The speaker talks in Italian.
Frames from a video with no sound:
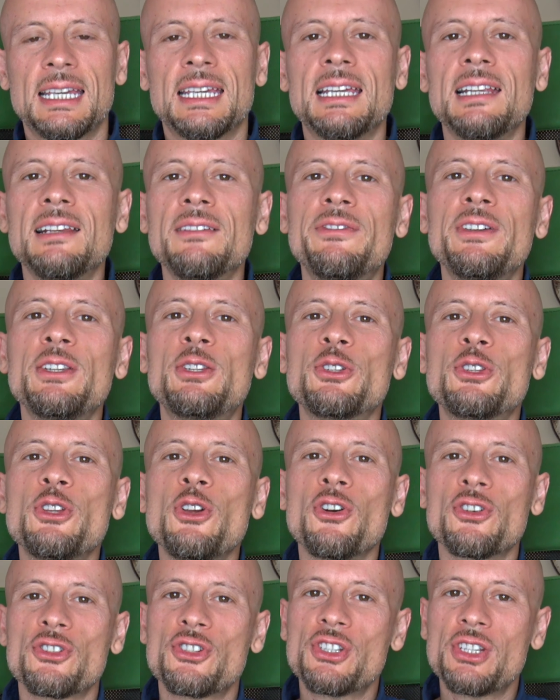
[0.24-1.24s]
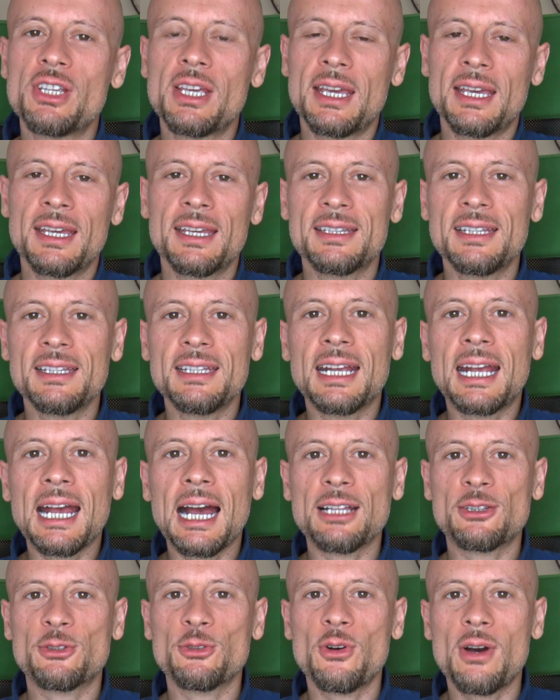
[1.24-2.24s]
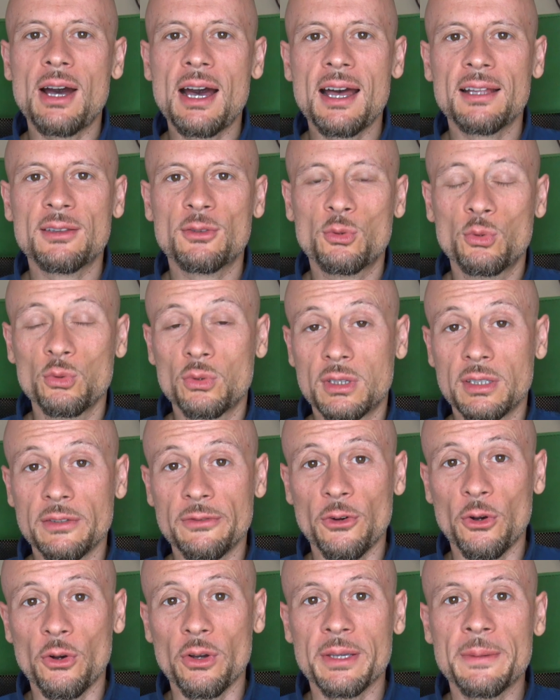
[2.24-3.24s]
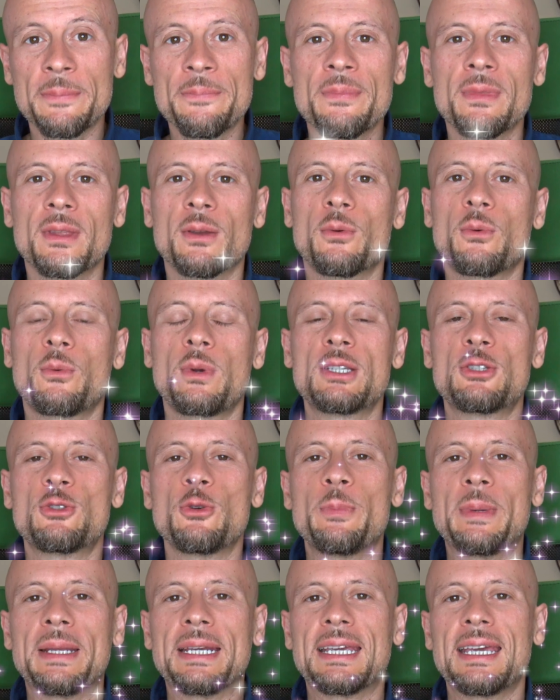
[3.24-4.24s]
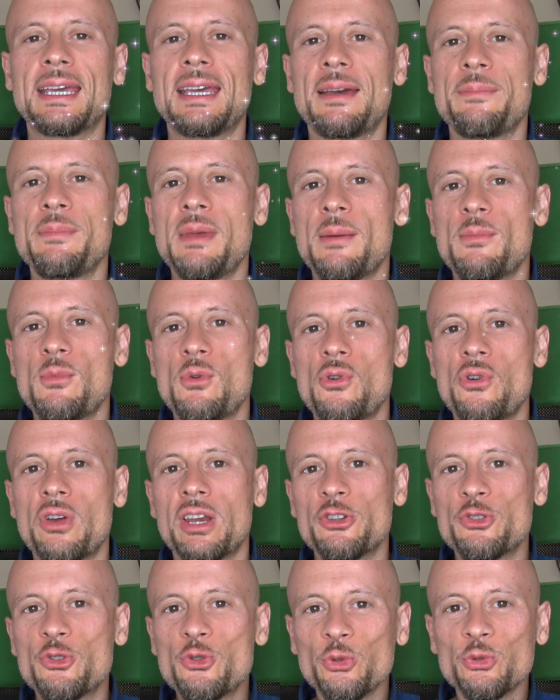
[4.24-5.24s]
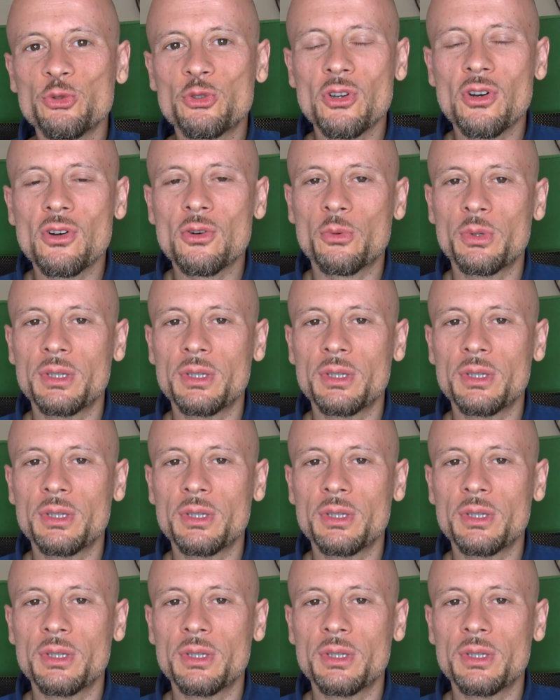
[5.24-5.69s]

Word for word: Il video di oggi è dedicato a tutti voi. Questo perché abbiamo raggiunto